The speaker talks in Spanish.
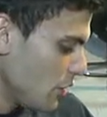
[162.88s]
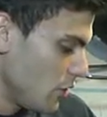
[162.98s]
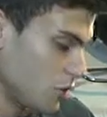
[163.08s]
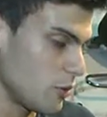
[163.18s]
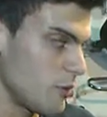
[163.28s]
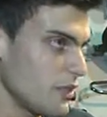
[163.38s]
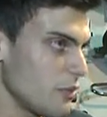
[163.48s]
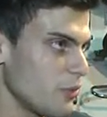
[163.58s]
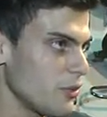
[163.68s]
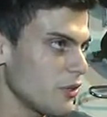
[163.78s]
nos
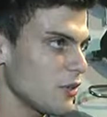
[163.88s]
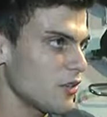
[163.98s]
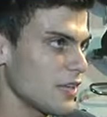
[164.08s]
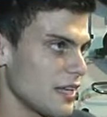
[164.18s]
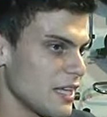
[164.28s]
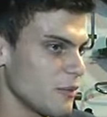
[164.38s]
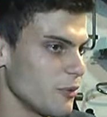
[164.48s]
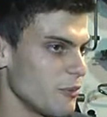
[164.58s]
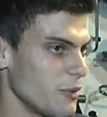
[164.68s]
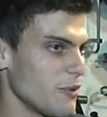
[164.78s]
sorprendió un poco,
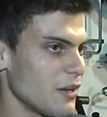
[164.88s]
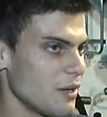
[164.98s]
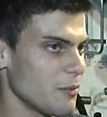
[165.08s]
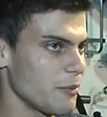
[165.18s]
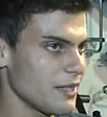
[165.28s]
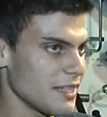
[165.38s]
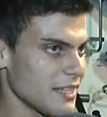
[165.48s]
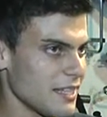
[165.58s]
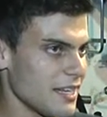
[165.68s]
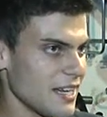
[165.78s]
quedamos primero en la primera
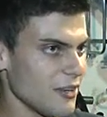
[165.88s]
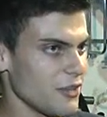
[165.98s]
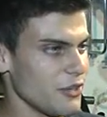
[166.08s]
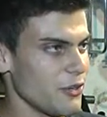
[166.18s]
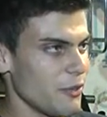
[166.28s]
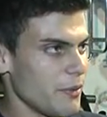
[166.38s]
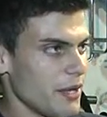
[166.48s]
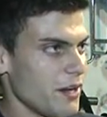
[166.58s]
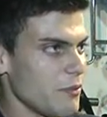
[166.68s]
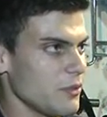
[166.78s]
tanda, era algo que no nos
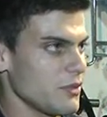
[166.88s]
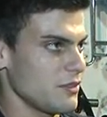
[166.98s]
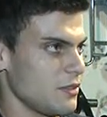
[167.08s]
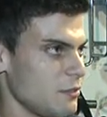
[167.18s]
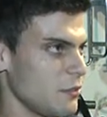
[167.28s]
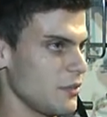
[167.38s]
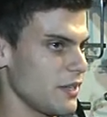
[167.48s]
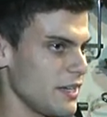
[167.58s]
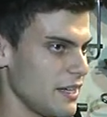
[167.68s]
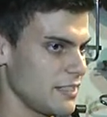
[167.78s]
esperábamos,
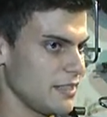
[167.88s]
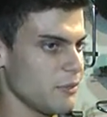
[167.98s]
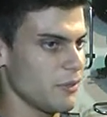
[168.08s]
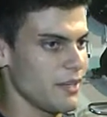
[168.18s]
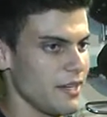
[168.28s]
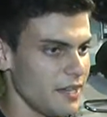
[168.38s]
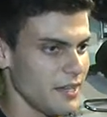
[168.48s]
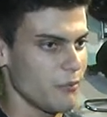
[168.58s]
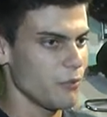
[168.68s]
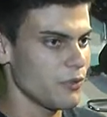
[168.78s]
porque sabemos
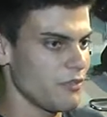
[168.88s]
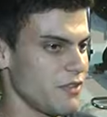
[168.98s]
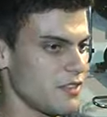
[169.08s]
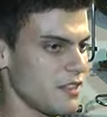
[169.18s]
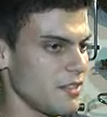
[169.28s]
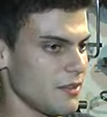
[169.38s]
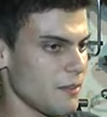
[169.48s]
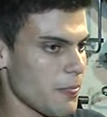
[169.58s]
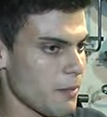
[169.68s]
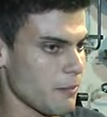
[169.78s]
que es muy difícil,
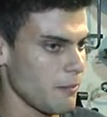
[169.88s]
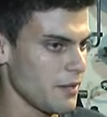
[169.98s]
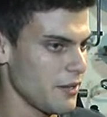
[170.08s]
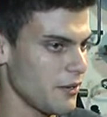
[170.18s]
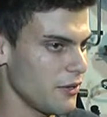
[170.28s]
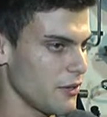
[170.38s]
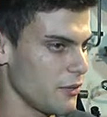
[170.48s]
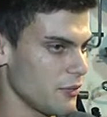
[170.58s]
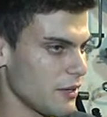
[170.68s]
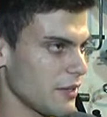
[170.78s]

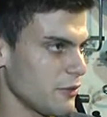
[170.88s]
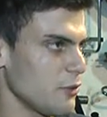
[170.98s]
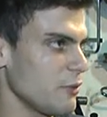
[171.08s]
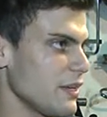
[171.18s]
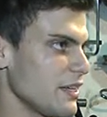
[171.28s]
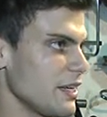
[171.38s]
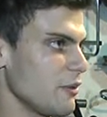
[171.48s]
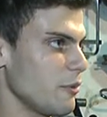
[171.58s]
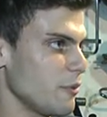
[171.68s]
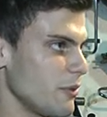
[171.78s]
pero una vez que estuvimos ahí y
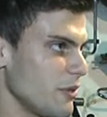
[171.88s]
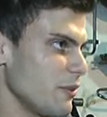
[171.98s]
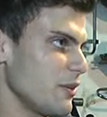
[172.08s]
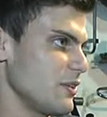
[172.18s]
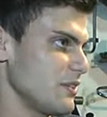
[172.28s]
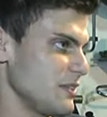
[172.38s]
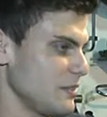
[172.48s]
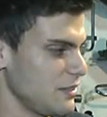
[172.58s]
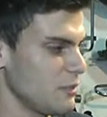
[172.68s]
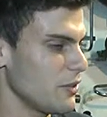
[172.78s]
quedamos primero, bueno,
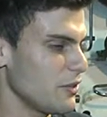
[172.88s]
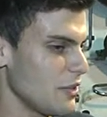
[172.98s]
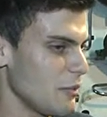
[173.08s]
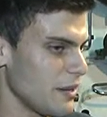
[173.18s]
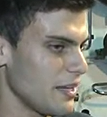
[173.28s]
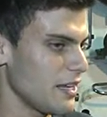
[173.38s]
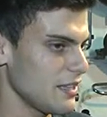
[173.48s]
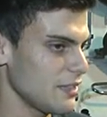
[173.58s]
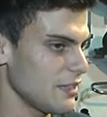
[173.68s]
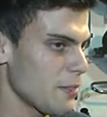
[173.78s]
seguimos dándole para
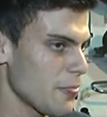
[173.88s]
adelante,